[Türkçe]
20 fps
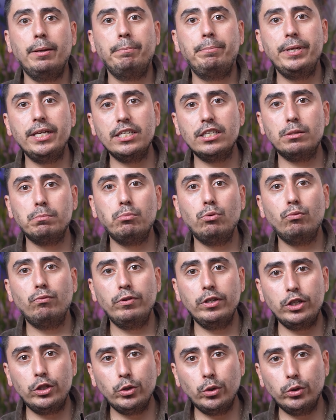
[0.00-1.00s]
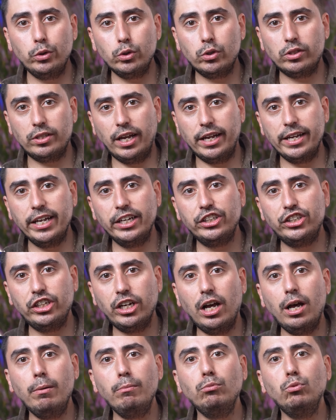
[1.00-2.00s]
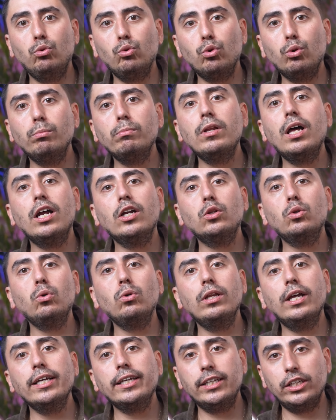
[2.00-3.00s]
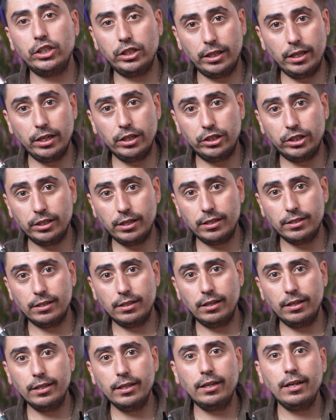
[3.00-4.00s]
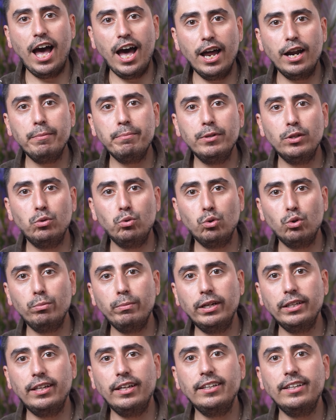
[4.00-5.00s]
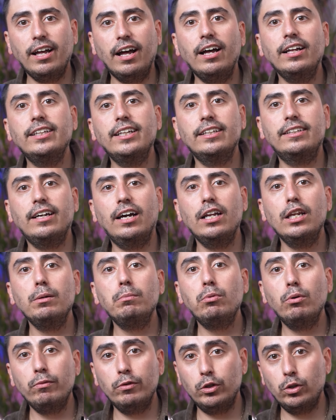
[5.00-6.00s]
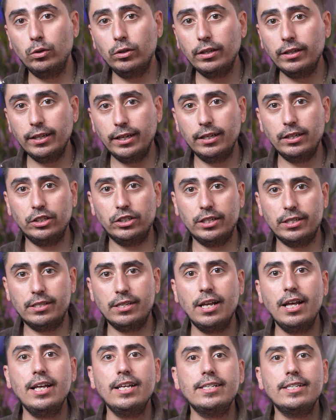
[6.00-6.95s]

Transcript: Biz bu videoyu sayacağım durumlarda olan kişiler için hazırladık. Her bir duruma da daha detaylı bu videoda değineceğiz.